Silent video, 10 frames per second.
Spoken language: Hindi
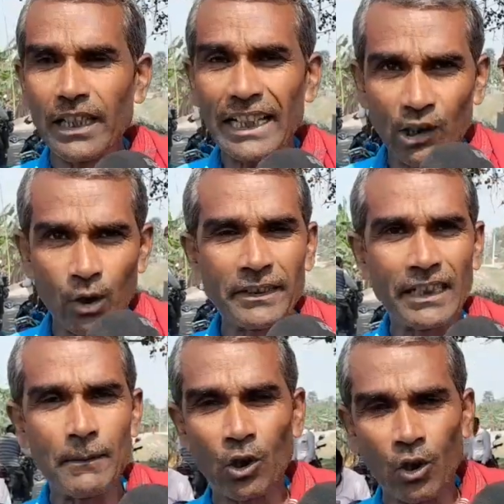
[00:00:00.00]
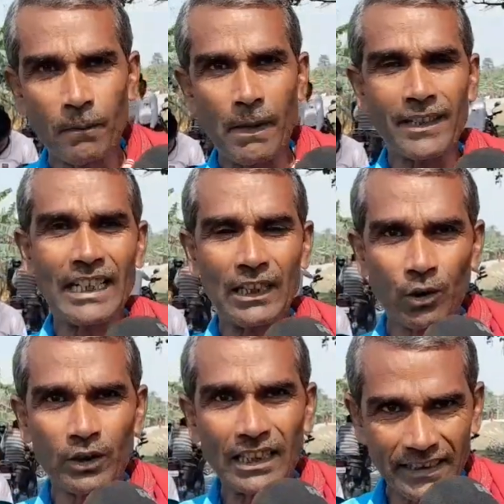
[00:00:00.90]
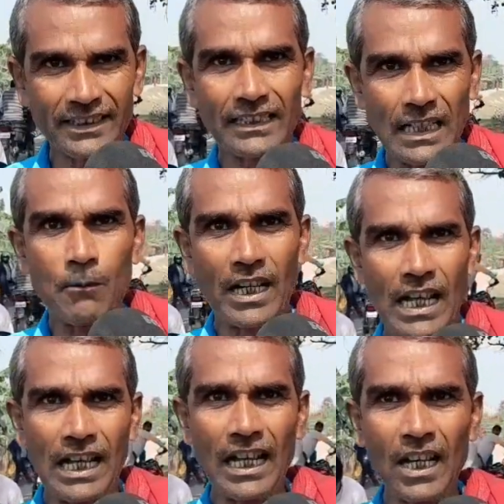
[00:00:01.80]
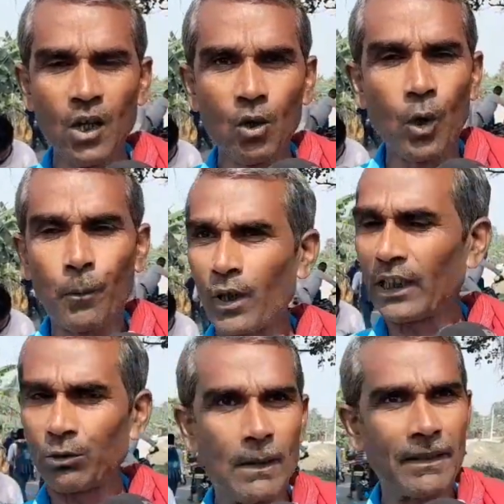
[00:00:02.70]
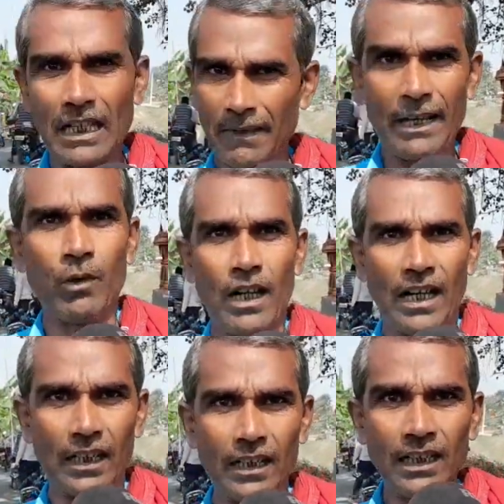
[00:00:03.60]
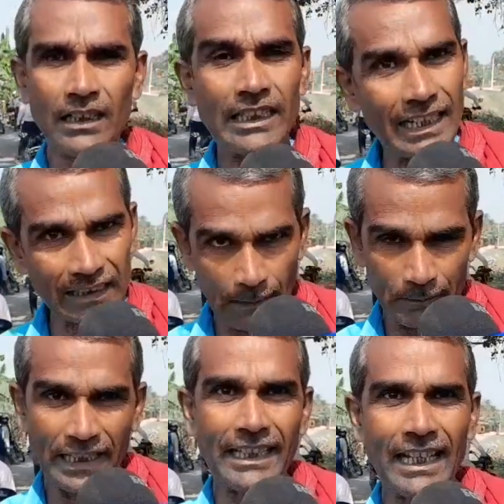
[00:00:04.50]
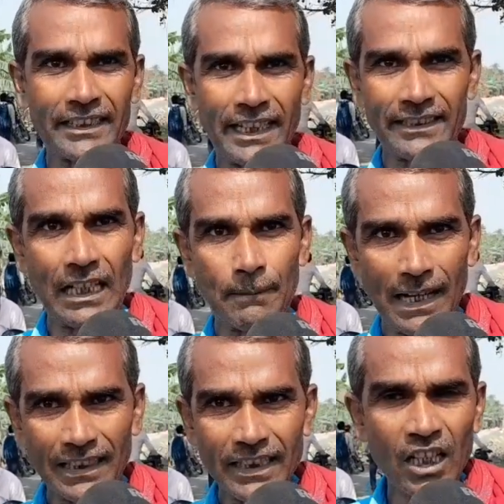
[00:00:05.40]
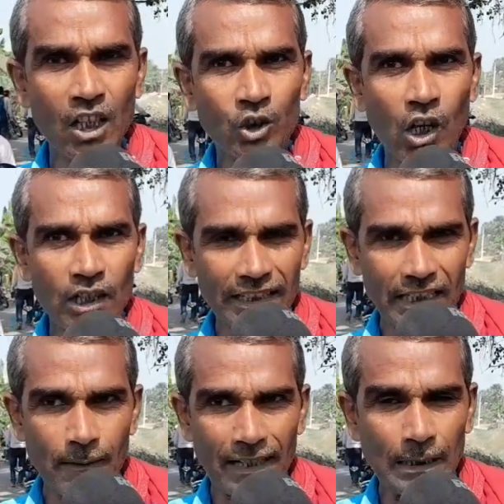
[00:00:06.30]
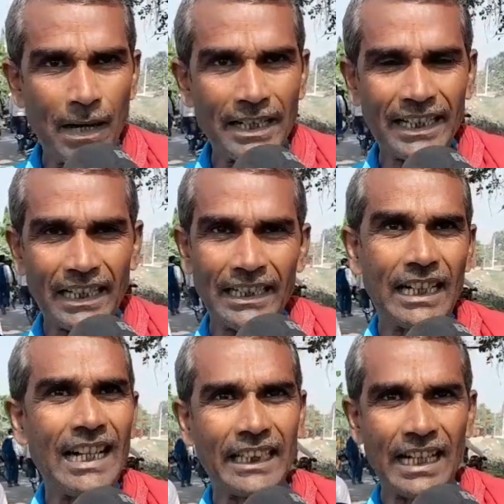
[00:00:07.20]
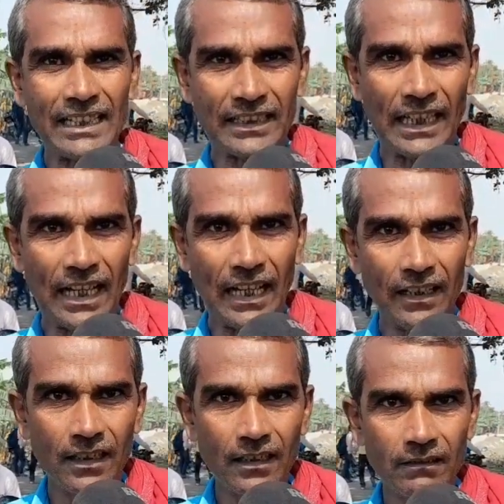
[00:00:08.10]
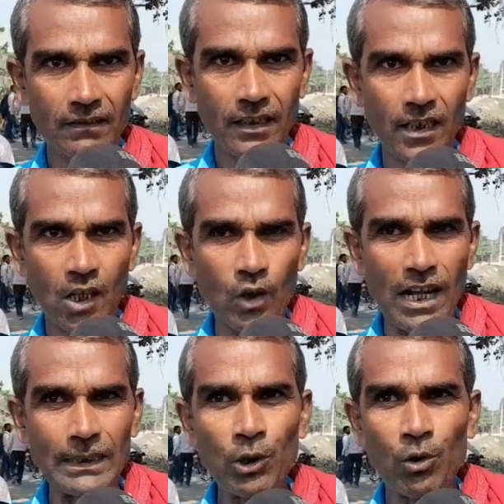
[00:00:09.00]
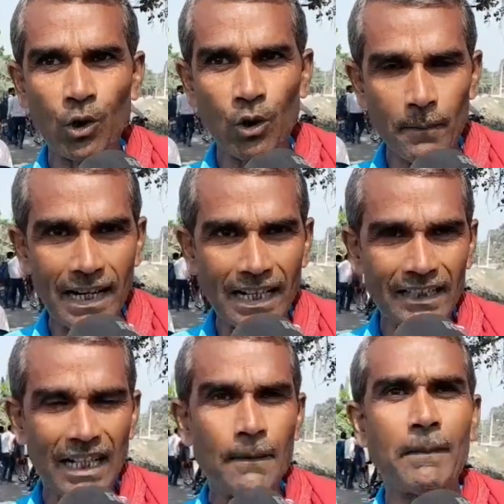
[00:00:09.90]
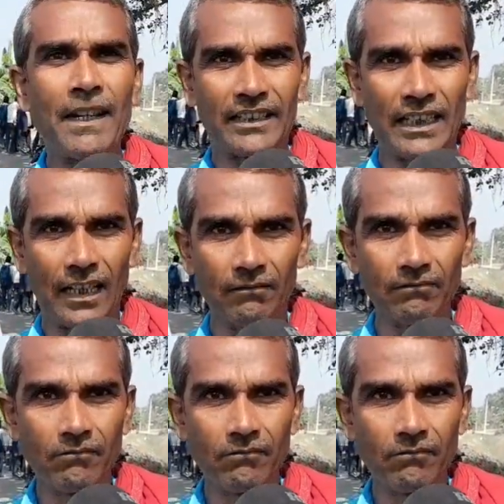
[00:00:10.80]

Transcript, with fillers: एक किलोमीटर में जो हो व्यवस्था जो दस दिन से काम हो रहा है वो पूरे देशों में काम नहीं हुआ है जाकर आप देखिए स्टेशन के पास सौ घर की आबादी पाने के लिए तरह तरह करता है और आदमी को रोड में आना जाना भी व्यस्त है